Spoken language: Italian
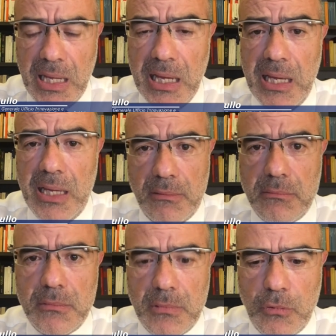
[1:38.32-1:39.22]
e
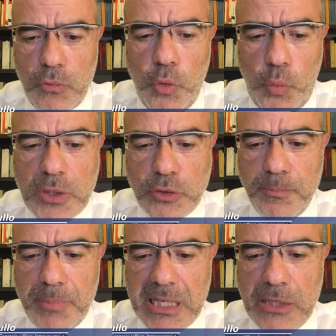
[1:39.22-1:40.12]
con questo
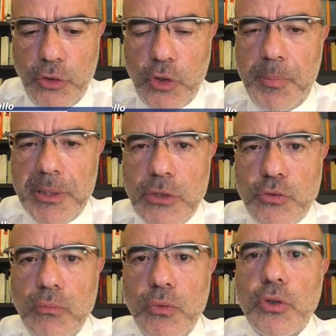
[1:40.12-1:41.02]
bagaglio di
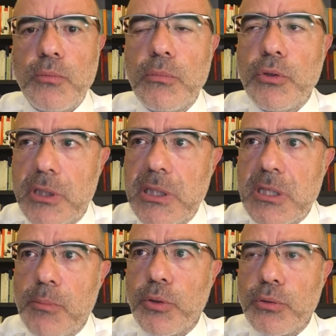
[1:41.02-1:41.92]
competenze ho avuto
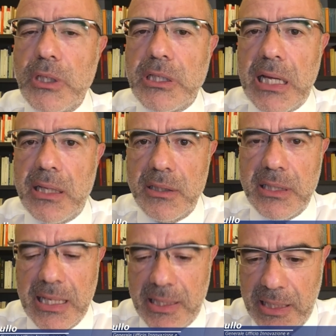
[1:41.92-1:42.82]
moltissime opportunità di
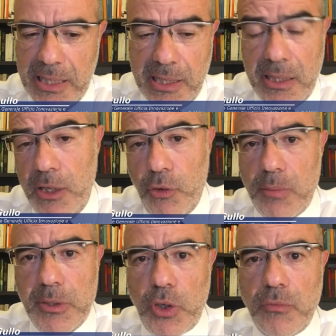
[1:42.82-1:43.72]
carriera e ora
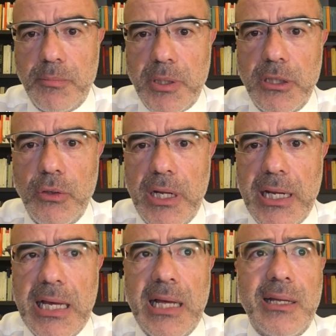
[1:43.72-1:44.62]
mi trovo in
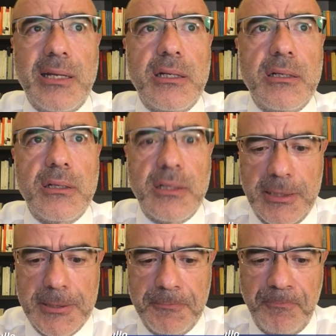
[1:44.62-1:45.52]
particolare a
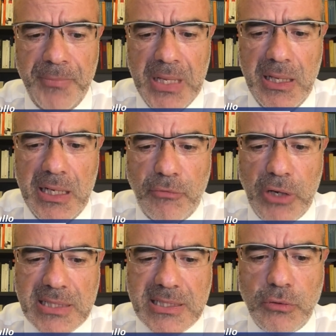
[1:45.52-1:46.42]

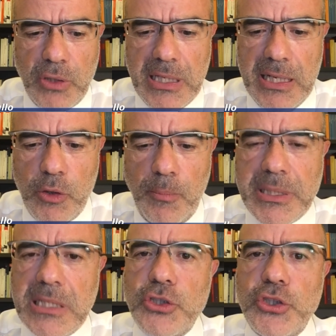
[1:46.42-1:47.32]
lavorare nel settore delle
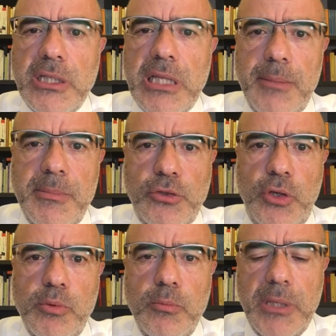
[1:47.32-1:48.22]
competenze digitali
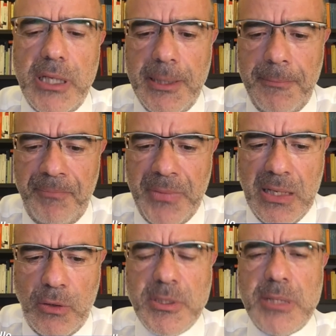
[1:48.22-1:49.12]
dell'amministrazione pubblica.
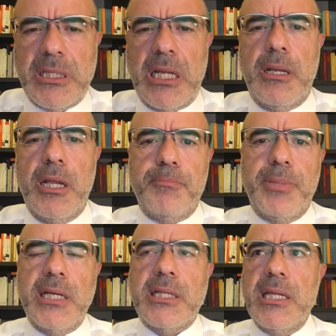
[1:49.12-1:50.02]
Come sapete la, la,
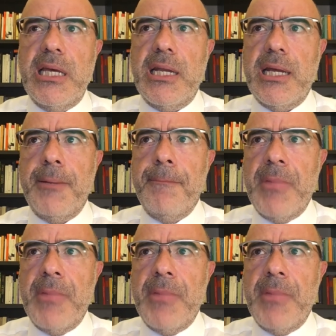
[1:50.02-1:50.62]
PIA italiana,